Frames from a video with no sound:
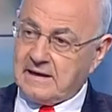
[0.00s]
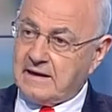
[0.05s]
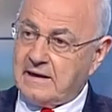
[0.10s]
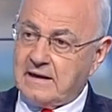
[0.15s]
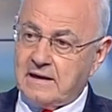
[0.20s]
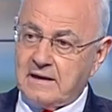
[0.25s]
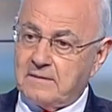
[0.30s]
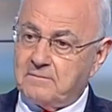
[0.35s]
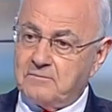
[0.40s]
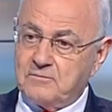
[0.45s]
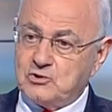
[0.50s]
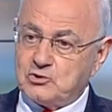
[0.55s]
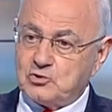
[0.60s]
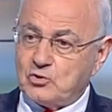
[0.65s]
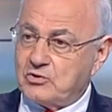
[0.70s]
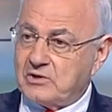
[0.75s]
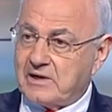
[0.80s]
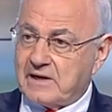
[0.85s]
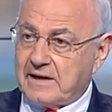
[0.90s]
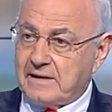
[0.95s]
che
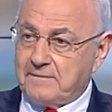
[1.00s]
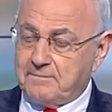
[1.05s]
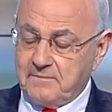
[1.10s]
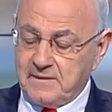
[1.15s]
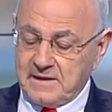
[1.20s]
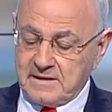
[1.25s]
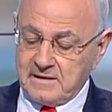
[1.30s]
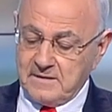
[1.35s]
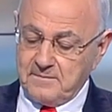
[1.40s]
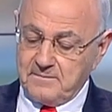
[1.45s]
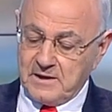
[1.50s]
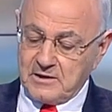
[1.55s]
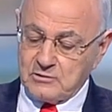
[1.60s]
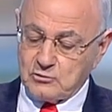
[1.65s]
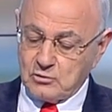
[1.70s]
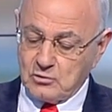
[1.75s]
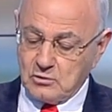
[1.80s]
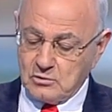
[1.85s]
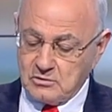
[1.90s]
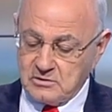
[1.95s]
bisognerebbe,
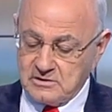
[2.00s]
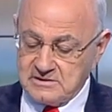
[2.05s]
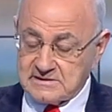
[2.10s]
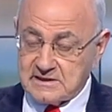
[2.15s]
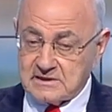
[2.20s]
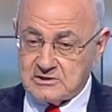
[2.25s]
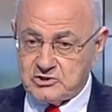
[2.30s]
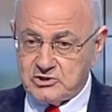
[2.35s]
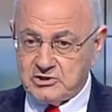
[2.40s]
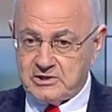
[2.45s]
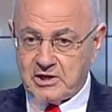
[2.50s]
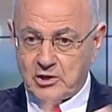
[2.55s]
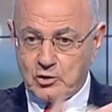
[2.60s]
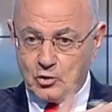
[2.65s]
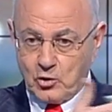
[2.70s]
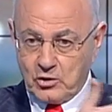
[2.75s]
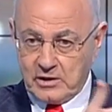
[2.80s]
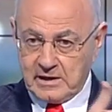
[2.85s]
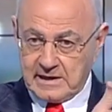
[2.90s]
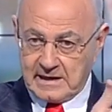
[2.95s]
ripeto, risarcire,
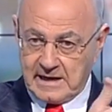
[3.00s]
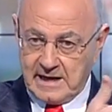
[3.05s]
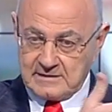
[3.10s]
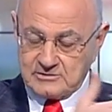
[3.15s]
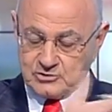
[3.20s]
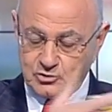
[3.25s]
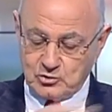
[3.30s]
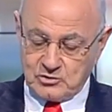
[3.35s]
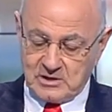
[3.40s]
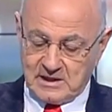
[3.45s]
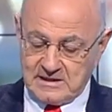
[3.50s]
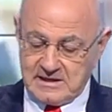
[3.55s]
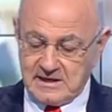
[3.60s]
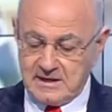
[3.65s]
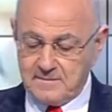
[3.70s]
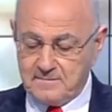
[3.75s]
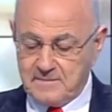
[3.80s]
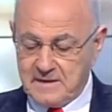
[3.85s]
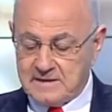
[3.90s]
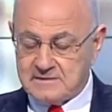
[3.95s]
io ringrazio
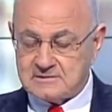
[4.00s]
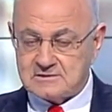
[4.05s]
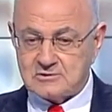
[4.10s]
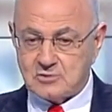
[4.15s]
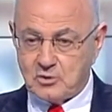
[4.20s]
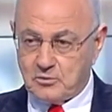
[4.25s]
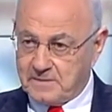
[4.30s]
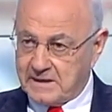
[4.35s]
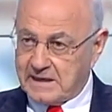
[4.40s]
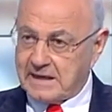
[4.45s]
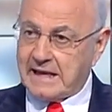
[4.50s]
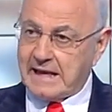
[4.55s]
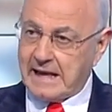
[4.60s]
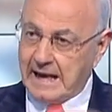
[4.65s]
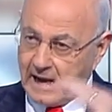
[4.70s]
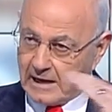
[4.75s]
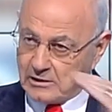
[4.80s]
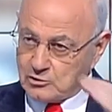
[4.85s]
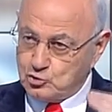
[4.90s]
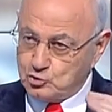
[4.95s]
Daniele Pesco
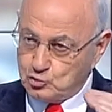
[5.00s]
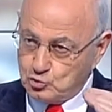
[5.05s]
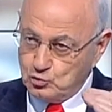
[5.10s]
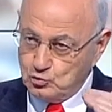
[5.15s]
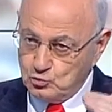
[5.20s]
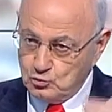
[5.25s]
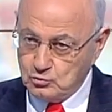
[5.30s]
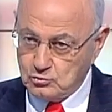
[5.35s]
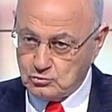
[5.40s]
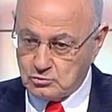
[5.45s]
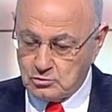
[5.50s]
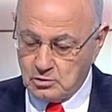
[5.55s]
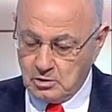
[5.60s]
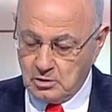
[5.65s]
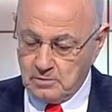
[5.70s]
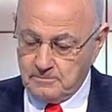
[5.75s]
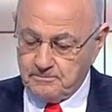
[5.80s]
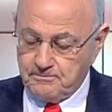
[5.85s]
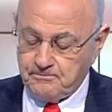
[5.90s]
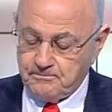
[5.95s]
perché ha
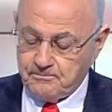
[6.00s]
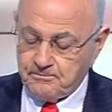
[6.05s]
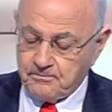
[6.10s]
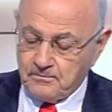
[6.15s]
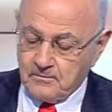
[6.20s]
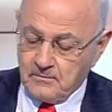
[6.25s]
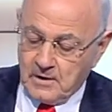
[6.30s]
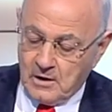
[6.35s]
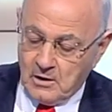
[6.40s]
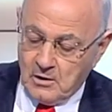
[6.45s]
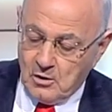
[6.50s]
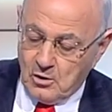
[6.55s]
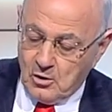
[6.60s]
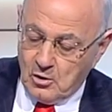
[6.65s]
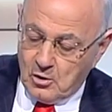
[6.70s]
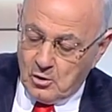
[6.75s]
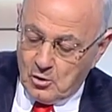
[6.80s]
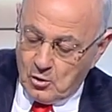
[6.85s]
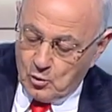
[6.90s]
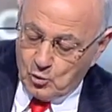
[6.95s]
aggiunto
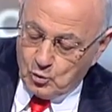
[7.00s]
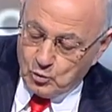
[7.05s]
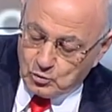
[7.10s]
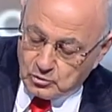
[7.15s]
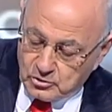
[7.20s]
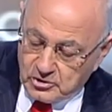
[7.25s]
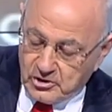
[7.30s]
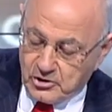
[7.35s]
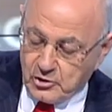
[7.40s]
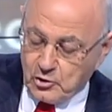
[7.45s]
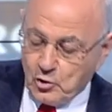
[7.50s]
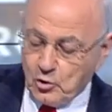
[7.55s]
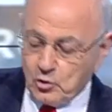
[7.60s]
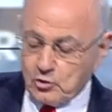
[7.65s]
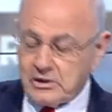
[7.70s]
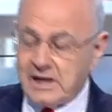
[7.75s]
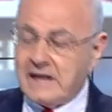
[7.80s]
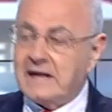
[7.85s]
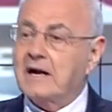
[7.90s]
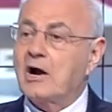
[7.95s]

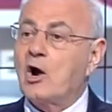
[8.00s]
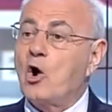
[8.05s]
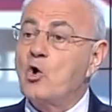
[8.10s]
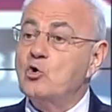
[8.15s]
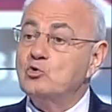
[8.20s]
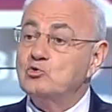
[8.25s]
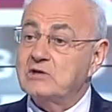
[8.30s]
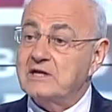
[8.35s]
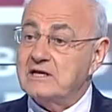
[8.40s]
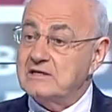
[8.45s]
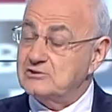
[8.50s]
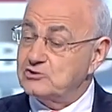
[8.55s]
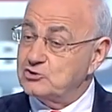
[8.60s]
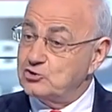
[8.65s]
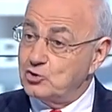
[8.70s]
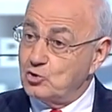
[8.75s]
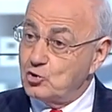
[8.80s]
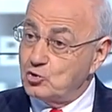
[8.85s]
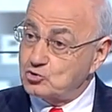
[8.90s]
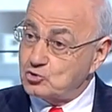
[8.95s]
ulteriore
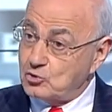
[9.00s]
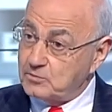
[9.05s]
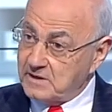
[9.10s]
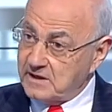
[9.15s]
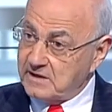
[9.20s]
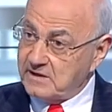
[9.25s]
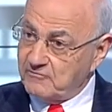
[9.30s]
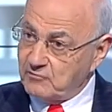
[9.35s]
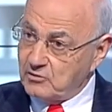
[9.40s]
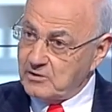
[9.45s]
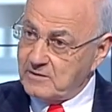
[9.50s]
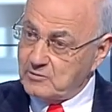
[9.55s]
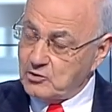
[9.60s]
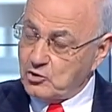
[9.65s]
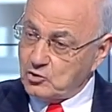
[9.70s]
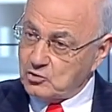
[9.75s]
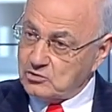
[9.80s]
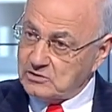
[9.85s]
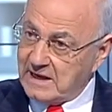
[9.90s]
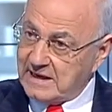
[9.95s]
contenzioso, perché vogliamo
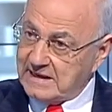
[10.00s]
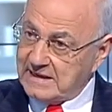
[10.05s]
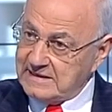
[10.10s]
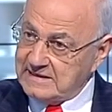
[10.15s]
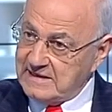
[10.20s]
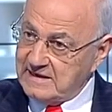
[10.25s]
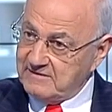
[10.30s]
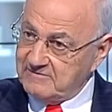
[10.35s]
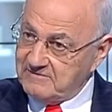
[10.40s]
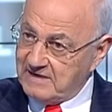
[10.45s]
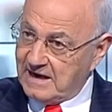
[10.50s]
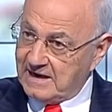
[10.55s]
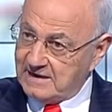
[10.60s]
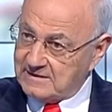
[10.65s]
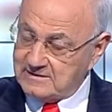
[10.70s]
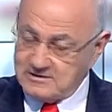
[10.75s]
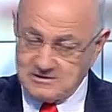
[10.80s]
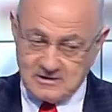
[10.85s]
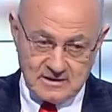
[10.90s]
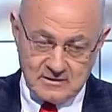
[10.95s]
ricordare i
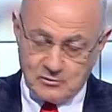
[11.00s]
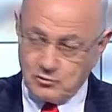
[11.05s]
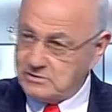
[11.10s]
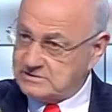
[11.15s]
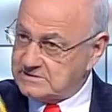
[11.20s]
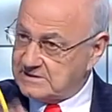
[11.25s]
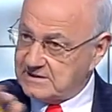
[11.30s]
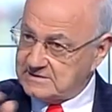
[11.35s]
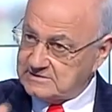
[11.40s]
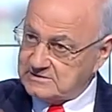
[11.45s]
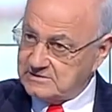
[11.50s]
derivati, queste